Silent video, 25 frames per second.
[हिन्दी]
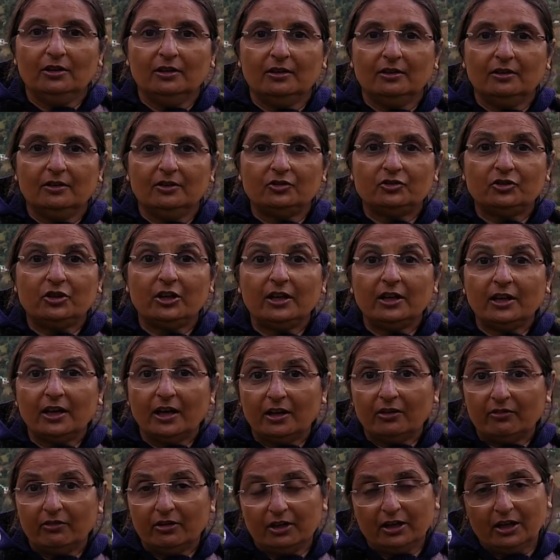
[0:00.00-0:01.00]

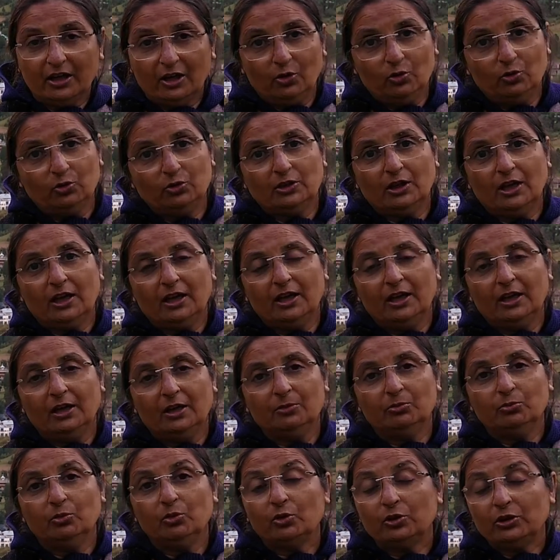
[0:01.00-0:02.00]
श्रृंगार वगैरह होता है
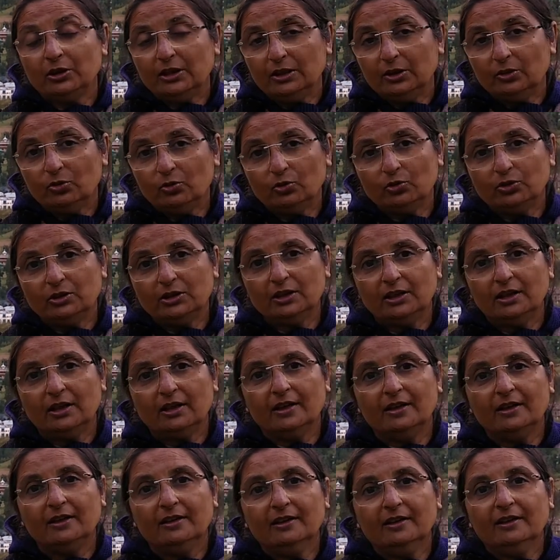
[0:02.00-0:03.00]
मूर्ति होती
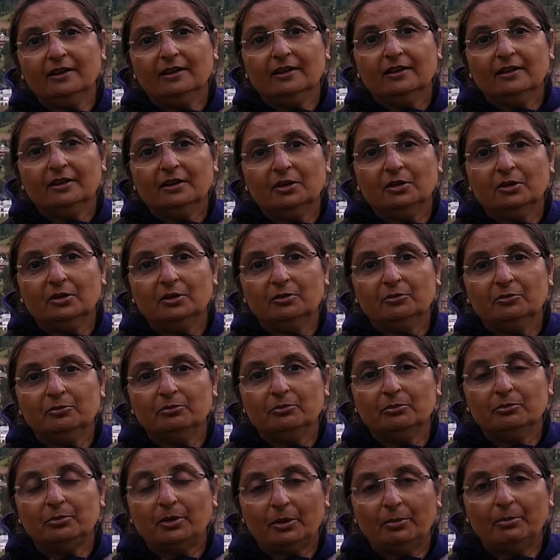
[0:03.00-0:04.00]
है
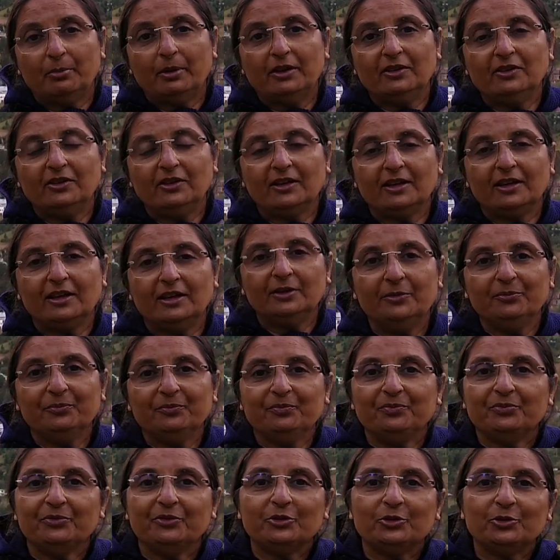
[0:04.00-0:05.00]
ब्रह्मा जी की
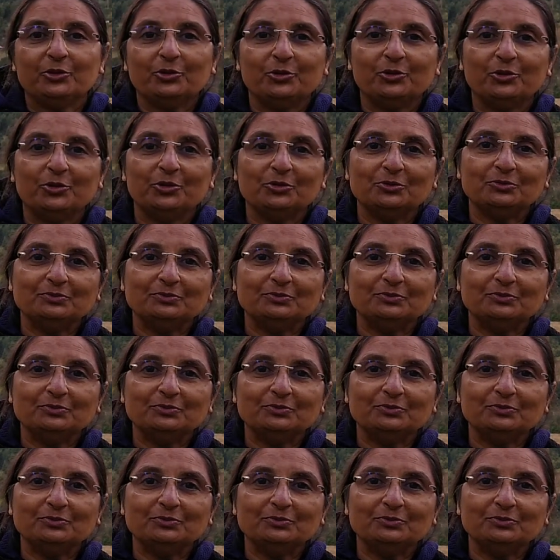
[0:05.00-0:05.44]
तो